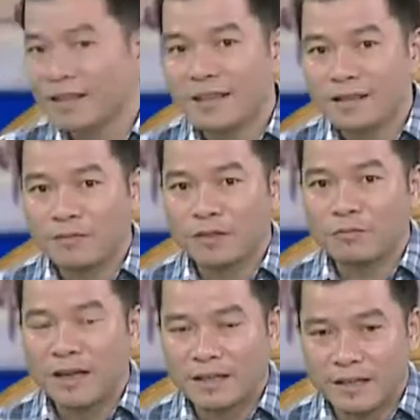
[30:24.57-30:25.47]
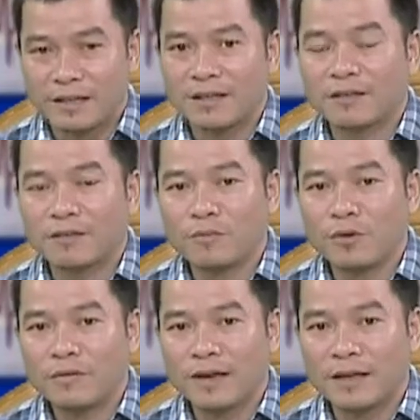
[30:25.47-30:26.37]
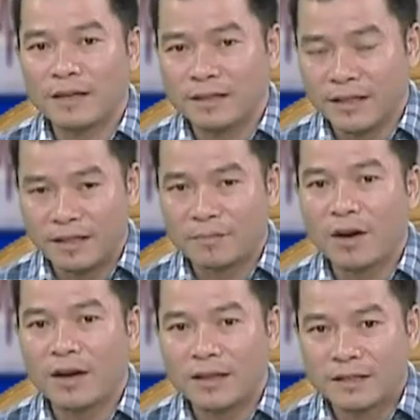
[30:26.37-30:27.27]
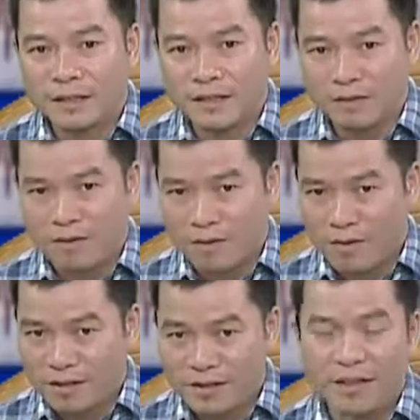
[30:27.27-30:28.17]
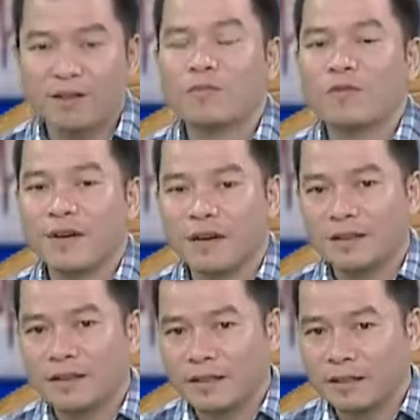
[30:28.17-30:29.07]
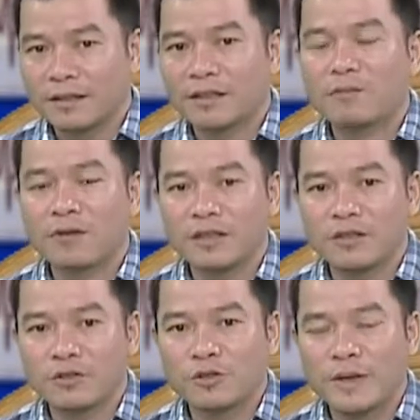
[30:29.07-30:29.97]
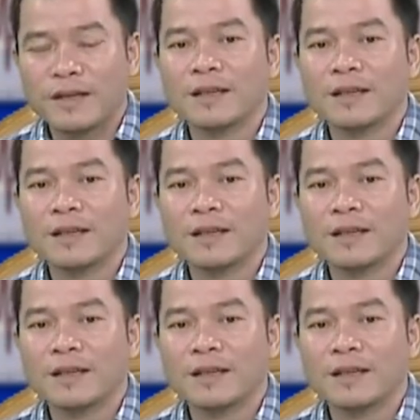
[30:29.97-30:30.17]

ạ và chúng ta diệt được con mũi vằn diệt được bọ gậy diệt được long quăng diệt được con mũi vằn đó thì không có dịch sốt xuất huyết